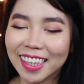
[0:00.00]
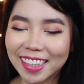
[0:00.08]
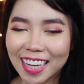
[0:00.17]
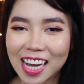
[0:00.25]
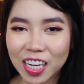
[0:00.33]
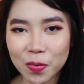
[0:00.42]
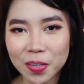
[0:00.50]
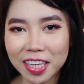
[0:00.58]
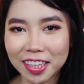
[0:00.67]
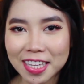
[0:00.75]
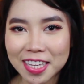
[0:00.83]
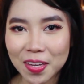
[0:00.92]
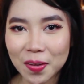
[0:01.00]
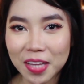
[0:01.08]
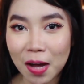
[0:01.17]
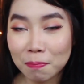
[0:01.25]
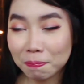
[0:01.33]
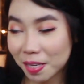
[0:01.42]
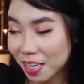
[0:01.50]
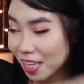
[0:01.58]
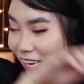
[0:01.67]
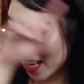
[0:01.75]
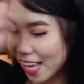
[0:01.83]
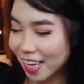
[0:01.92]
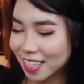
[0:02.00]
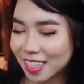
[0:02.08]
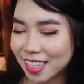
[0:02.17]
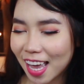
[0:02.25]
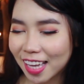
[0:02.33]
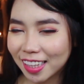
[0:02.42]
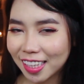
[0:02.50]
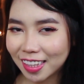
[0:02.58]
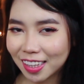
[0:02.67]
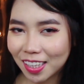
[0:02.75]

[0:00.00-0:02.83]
ang gagawin natin ngayon ang pinaka-exciting